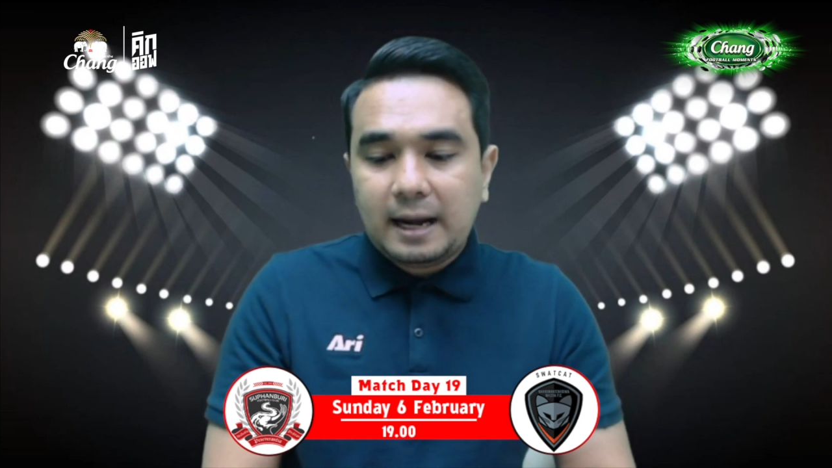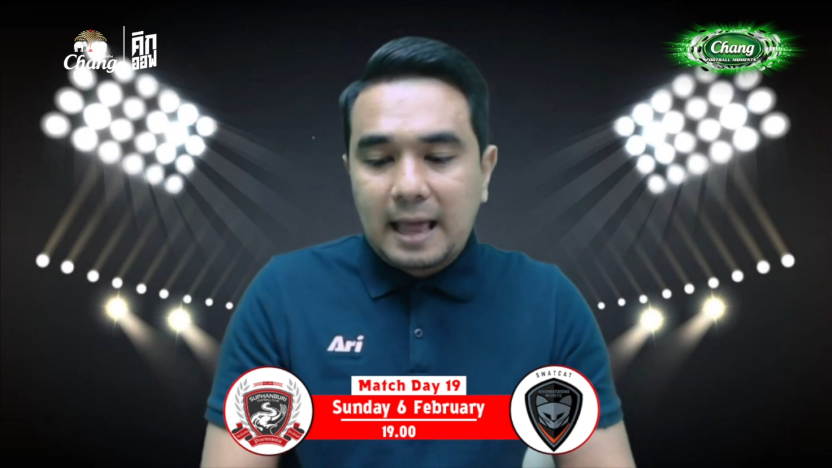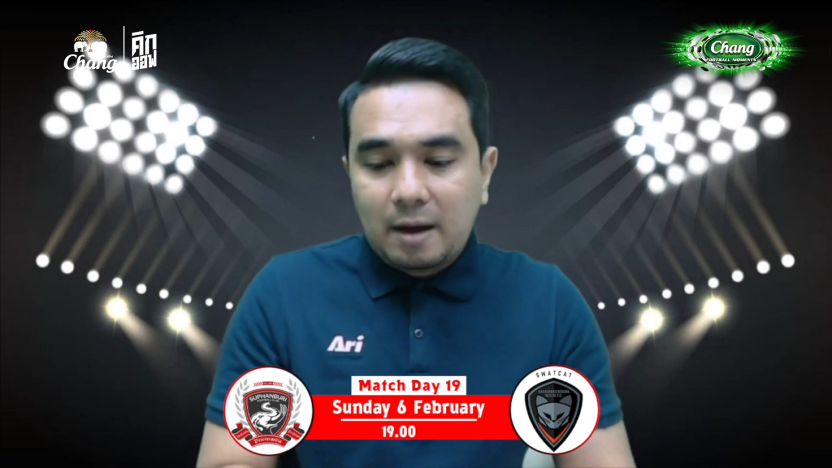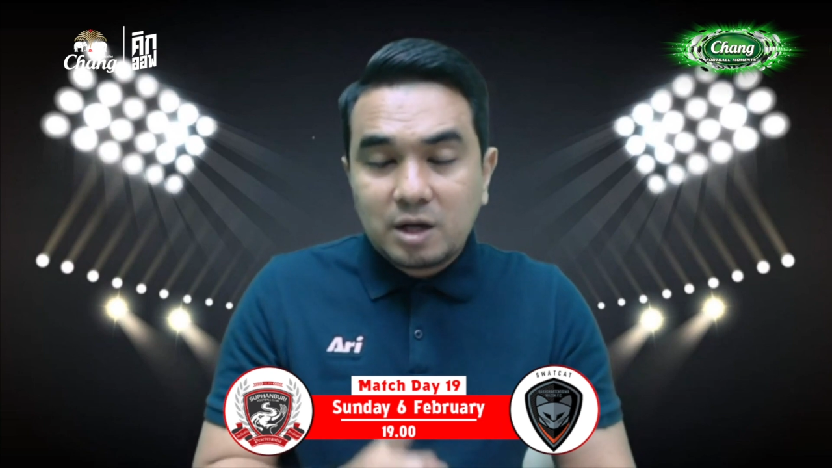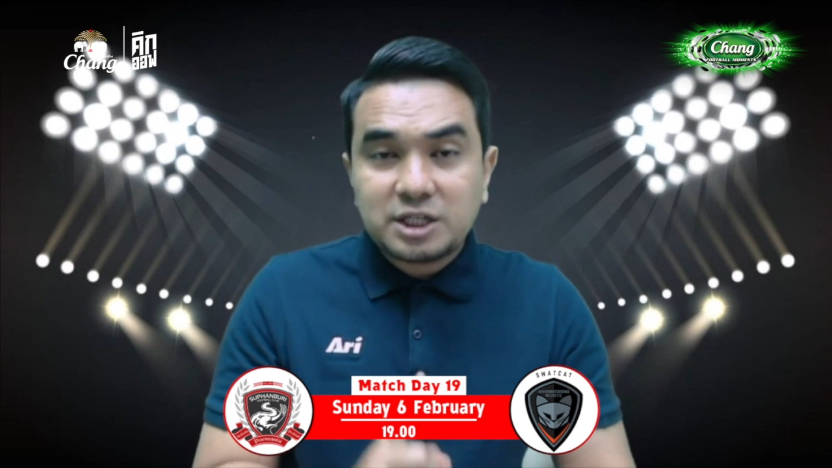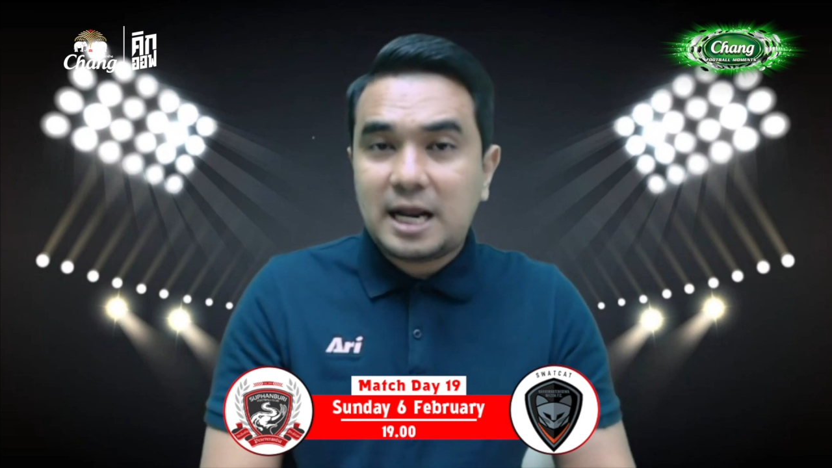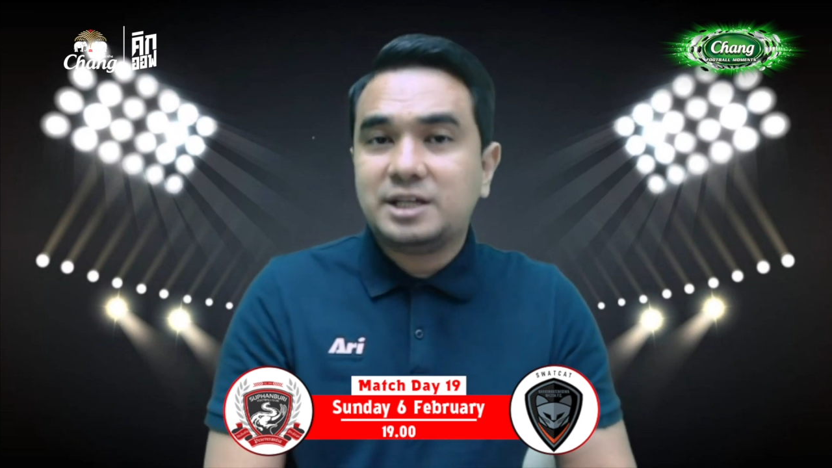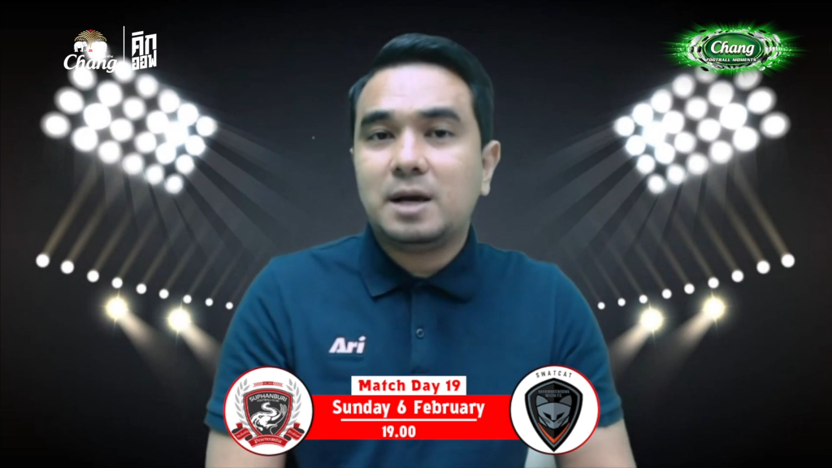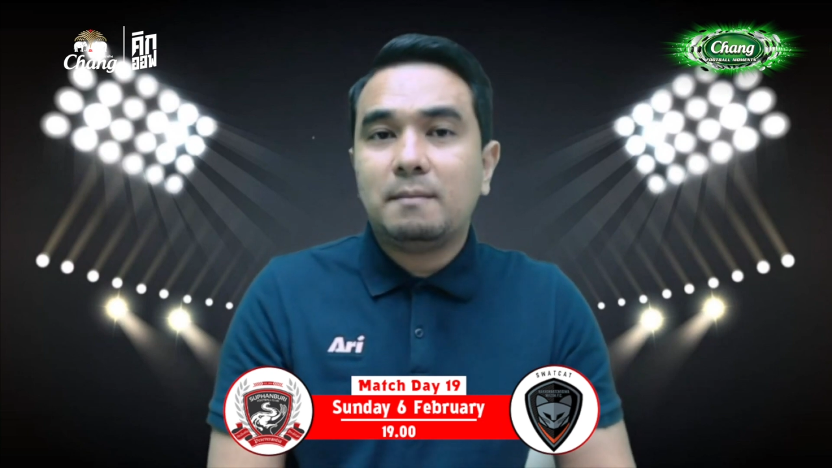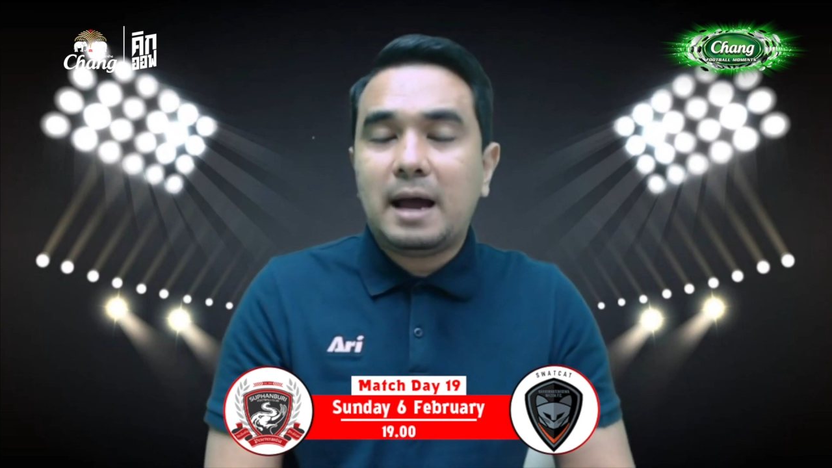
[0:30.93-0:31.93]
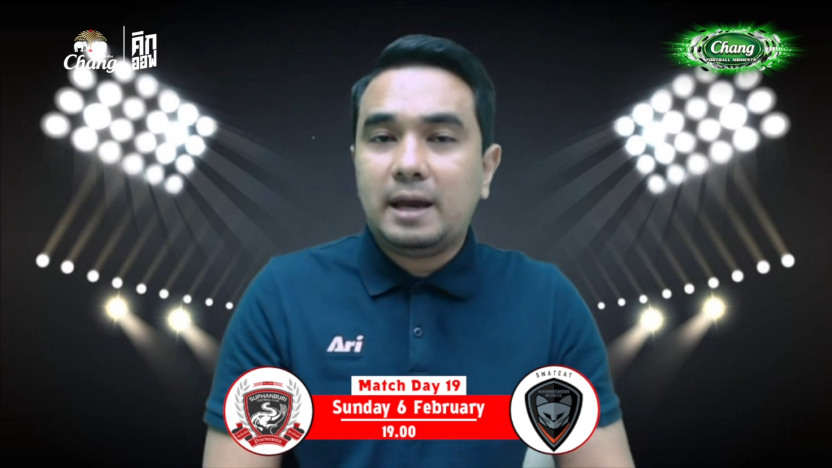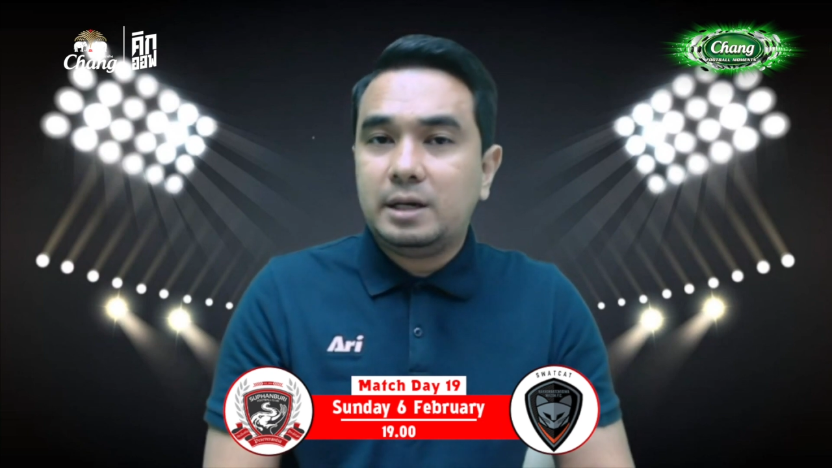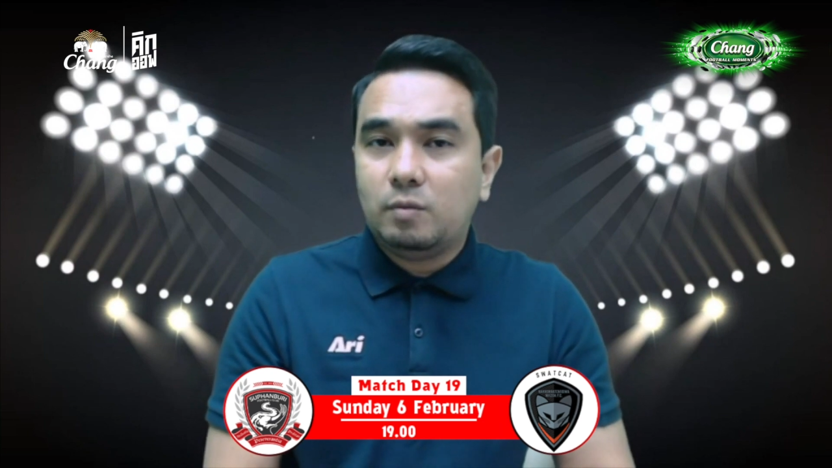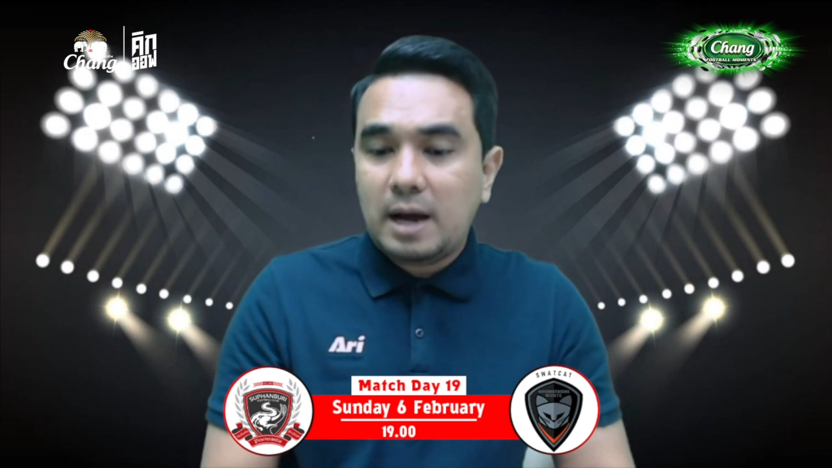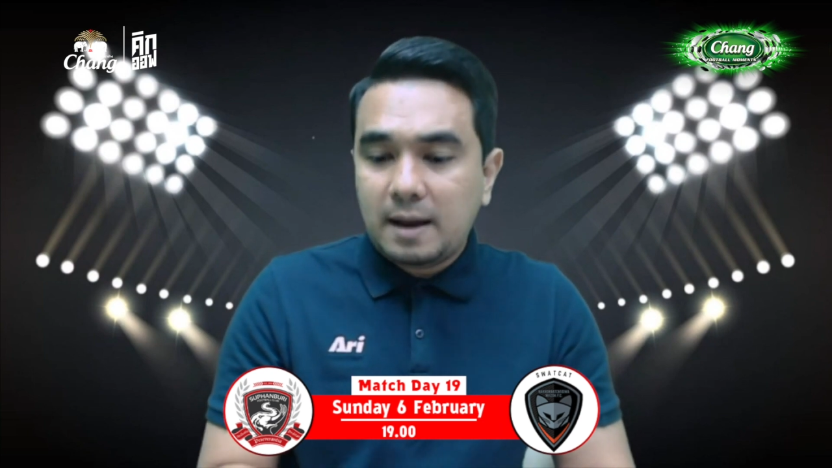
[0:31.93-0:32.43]
แล้วก็ชนะเชียงใหม่ถื
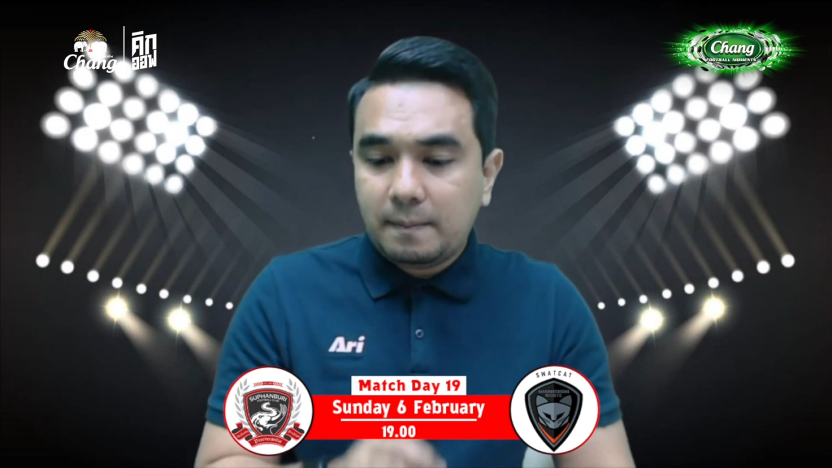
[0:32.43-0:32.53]
อว่า